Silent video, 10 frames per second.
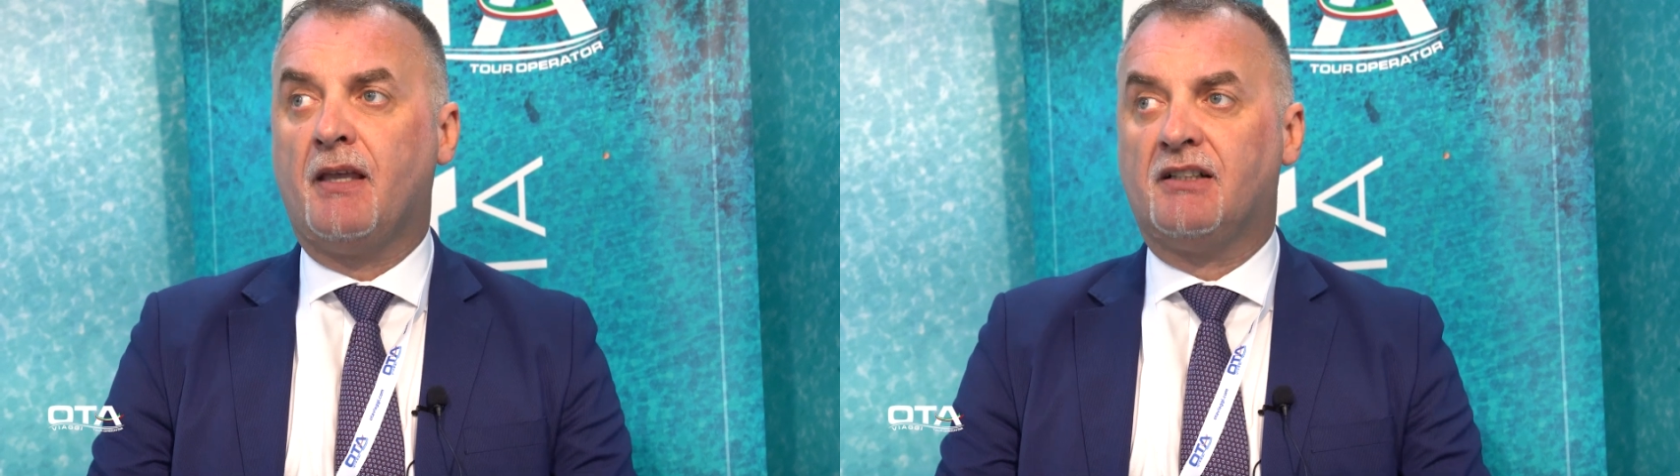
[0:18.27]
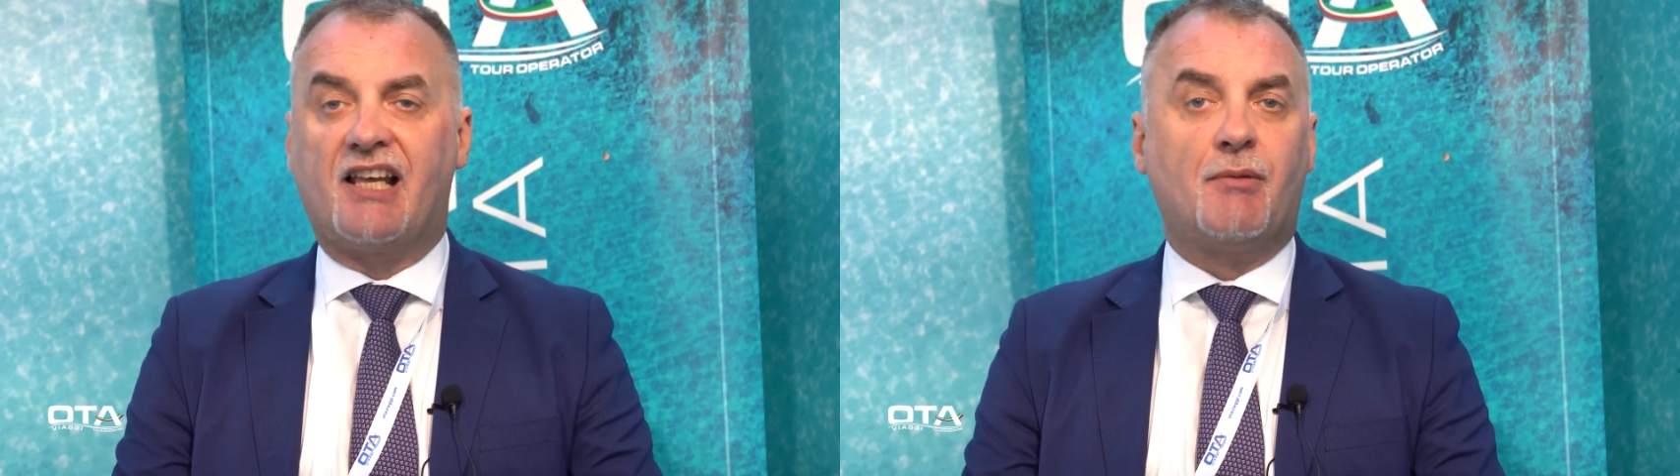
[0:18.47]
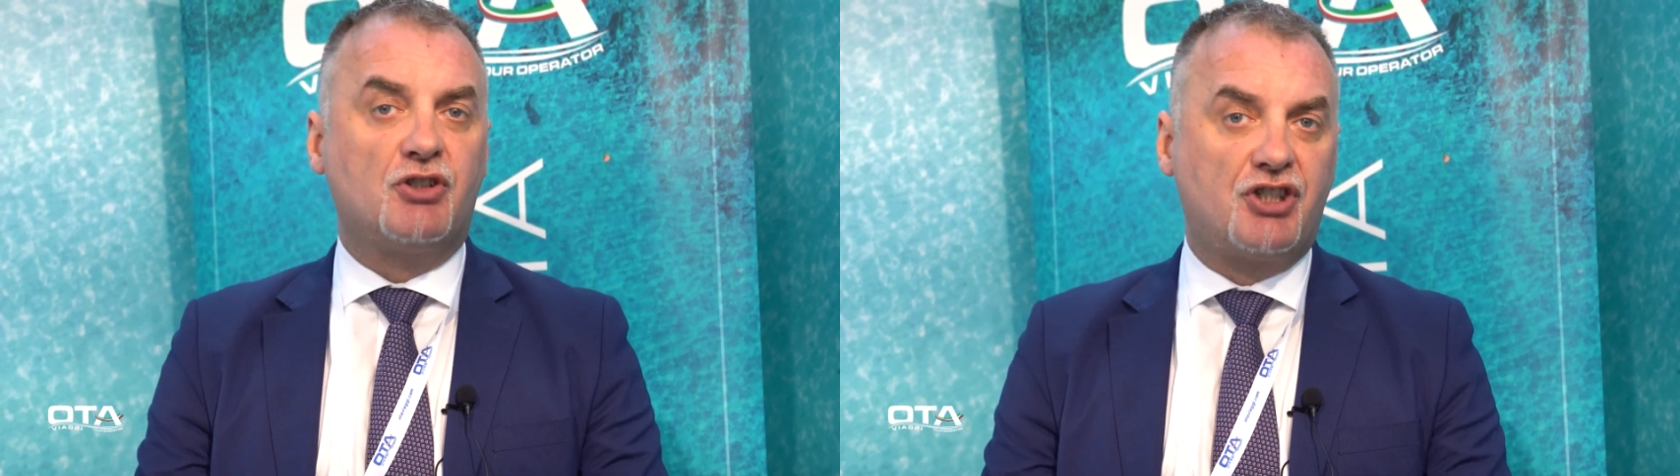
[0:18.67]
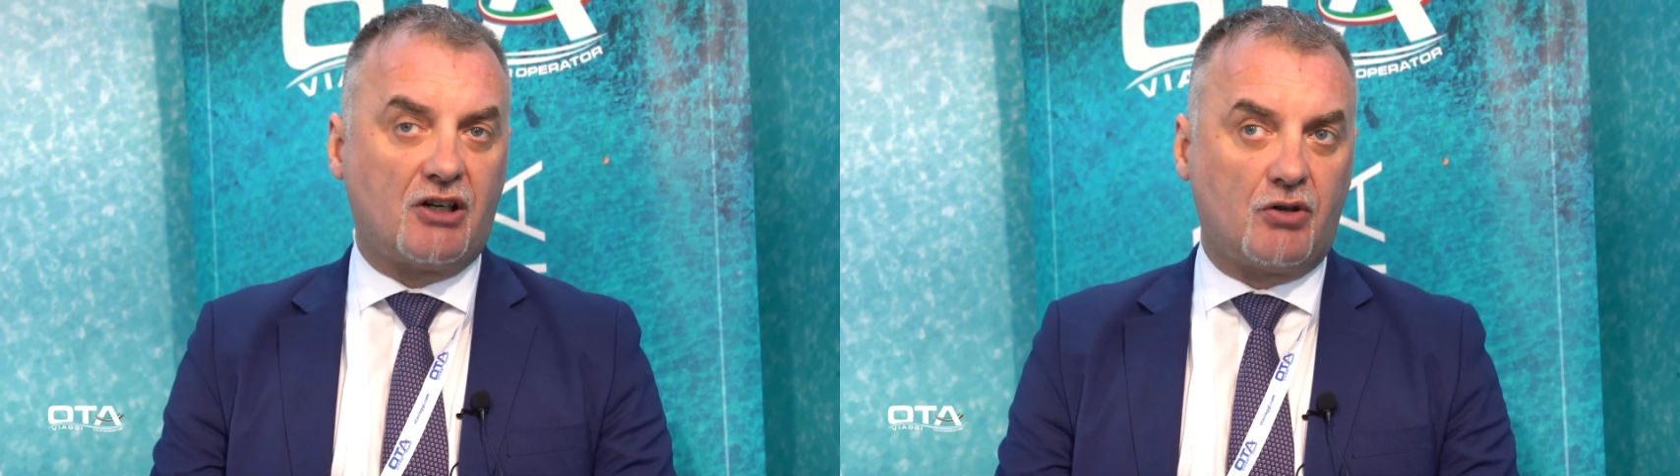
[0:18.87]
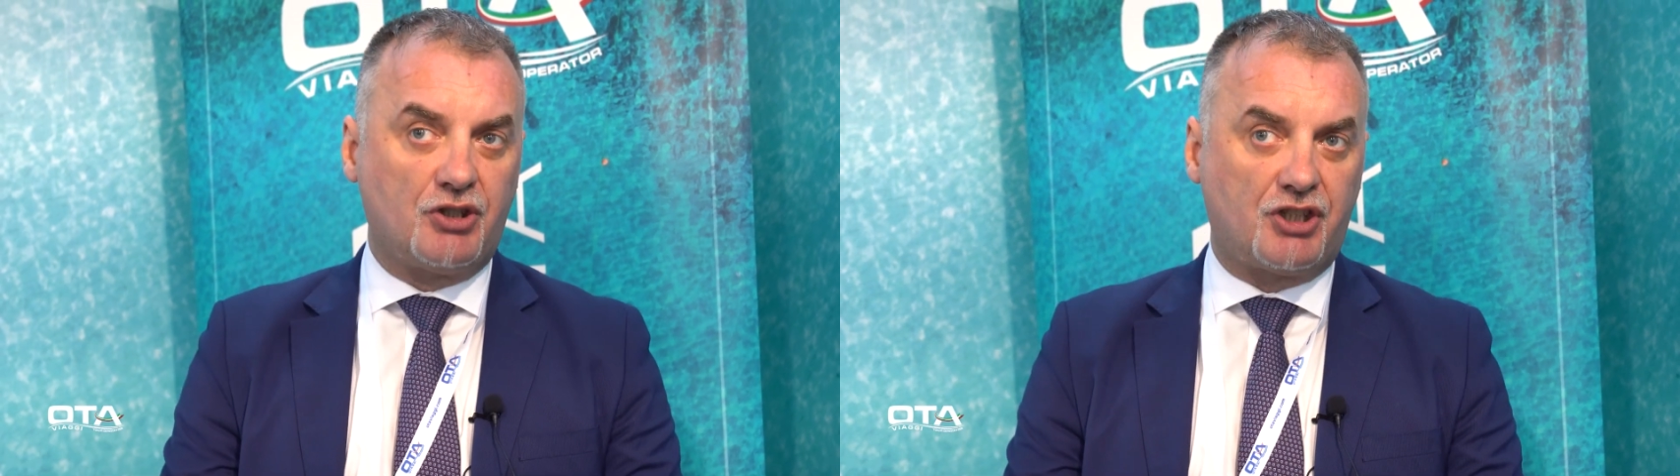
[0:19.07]
Siamo già
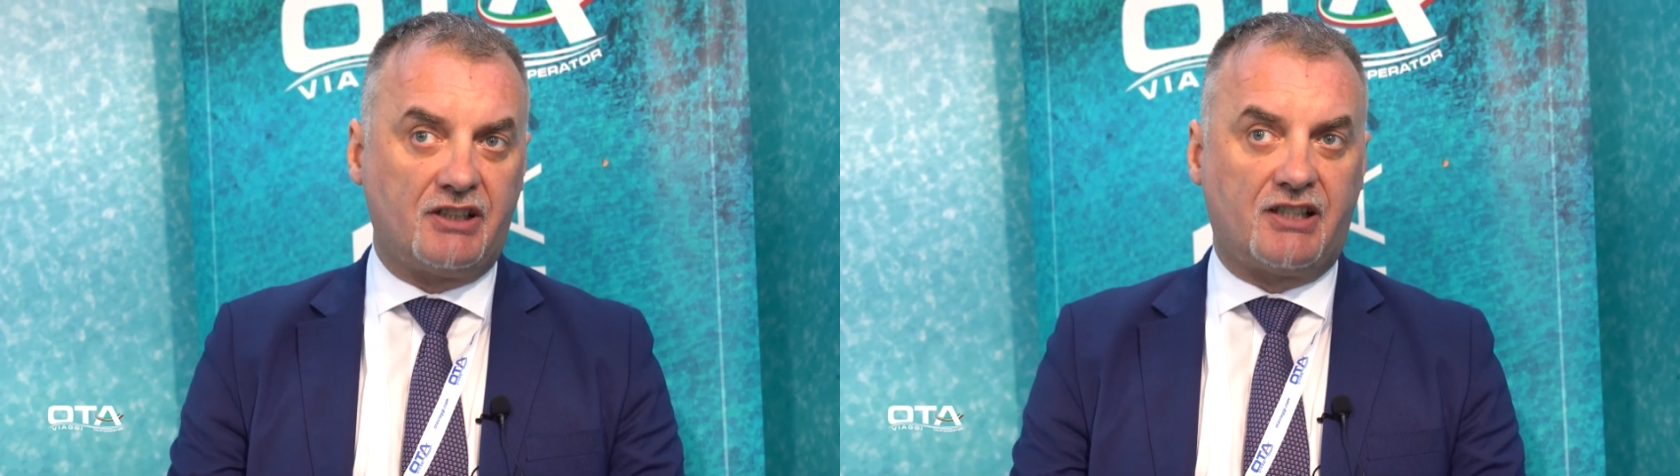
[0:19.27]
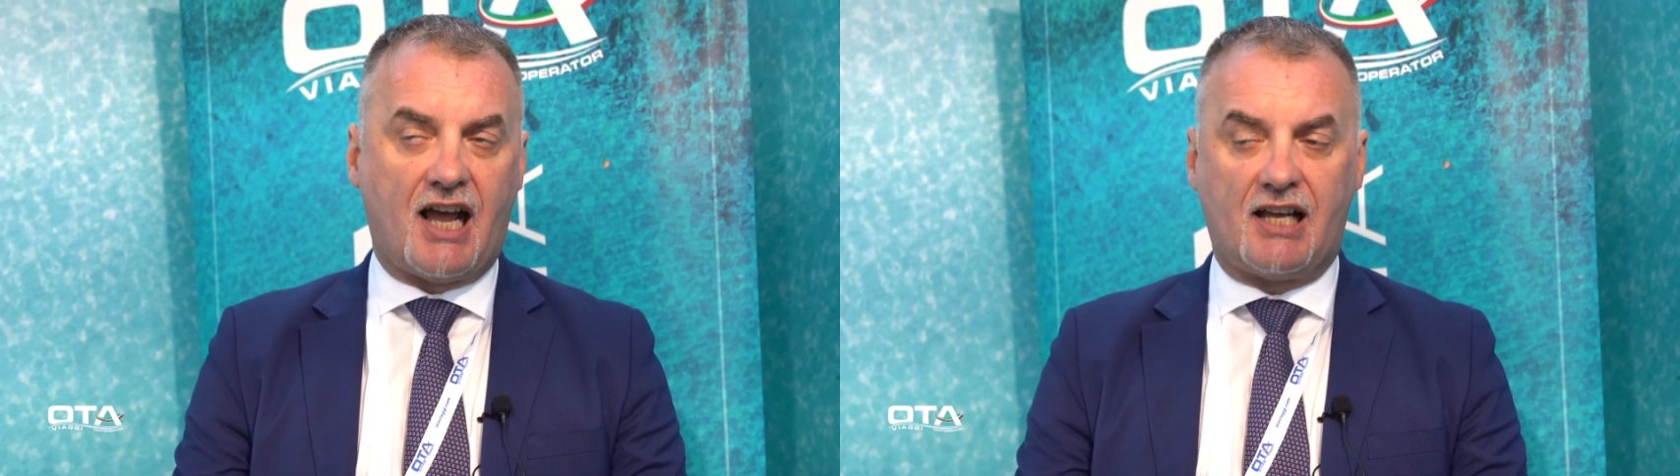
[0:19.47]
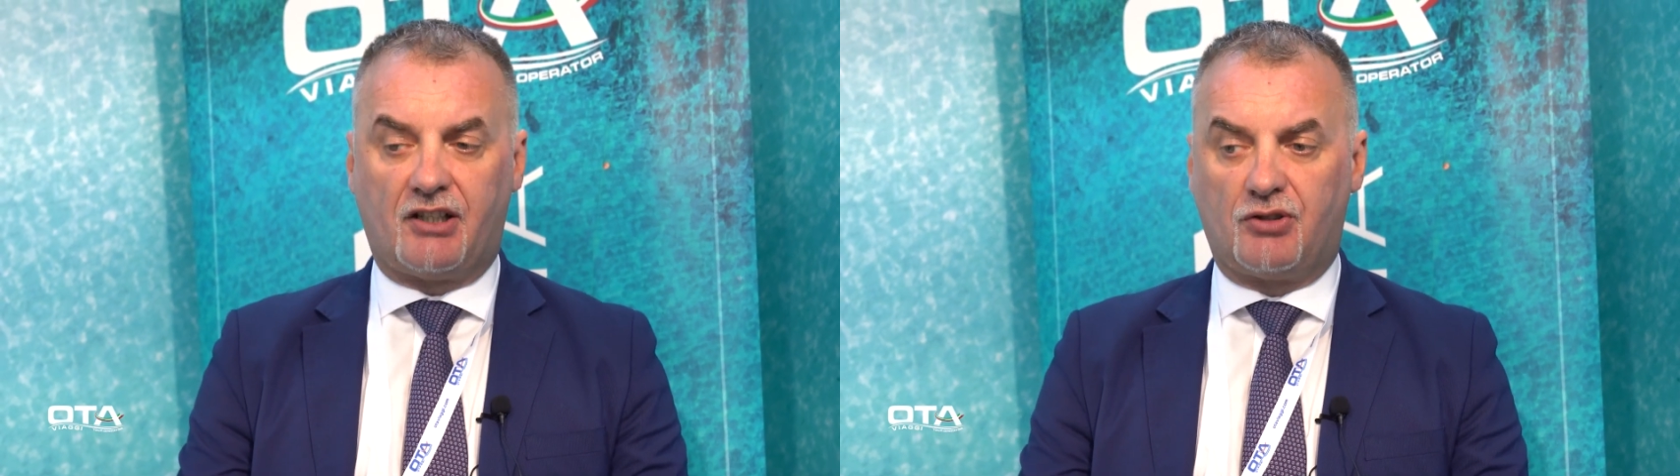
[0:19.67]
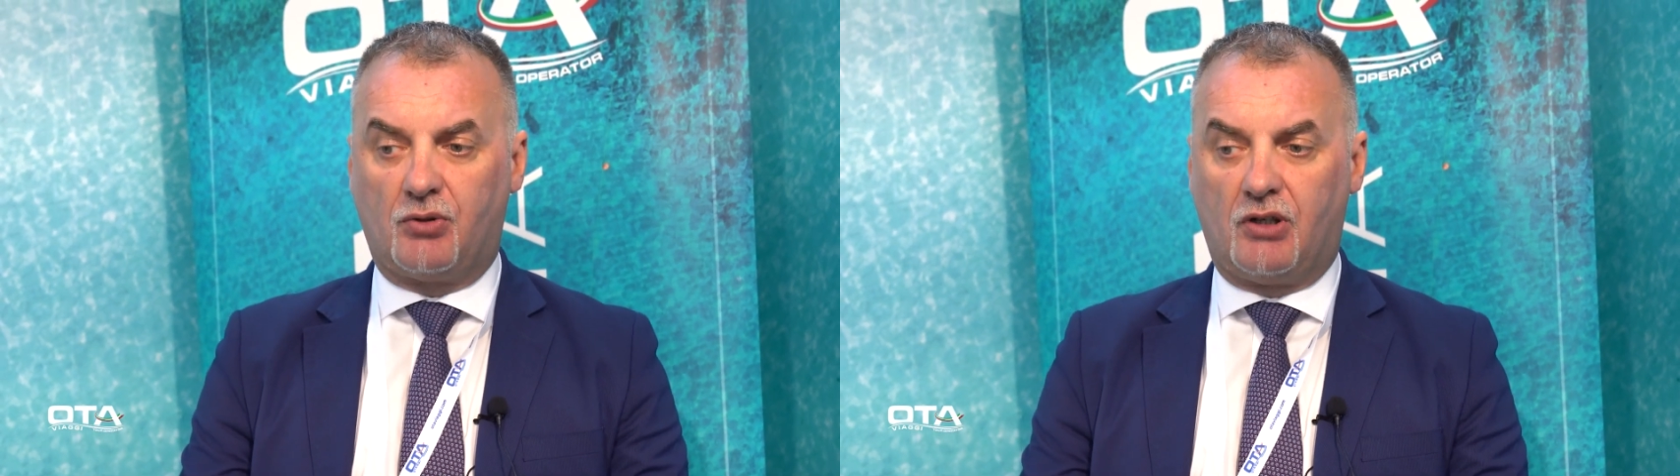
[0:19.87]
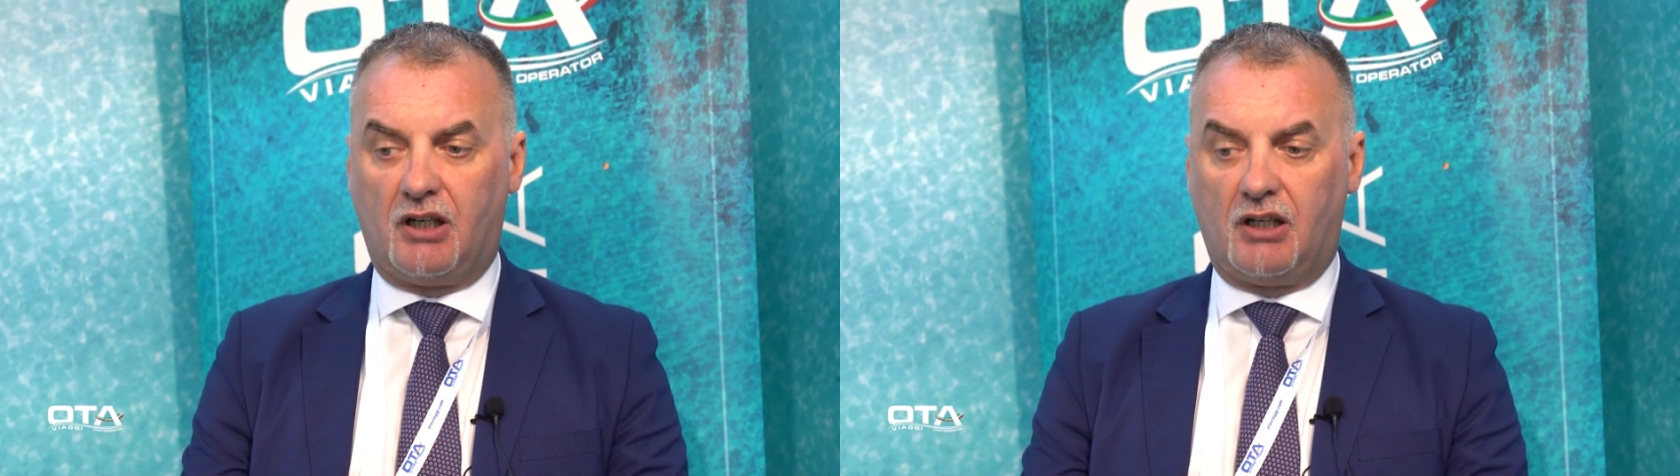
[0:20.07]
concentrati
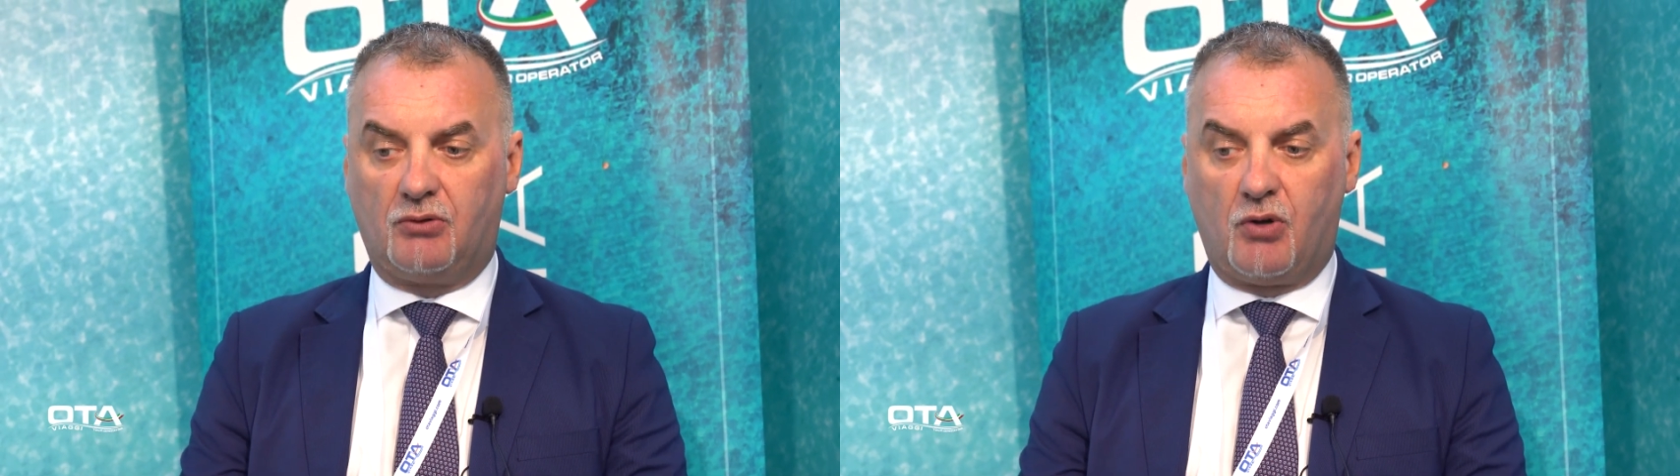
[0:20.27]
sul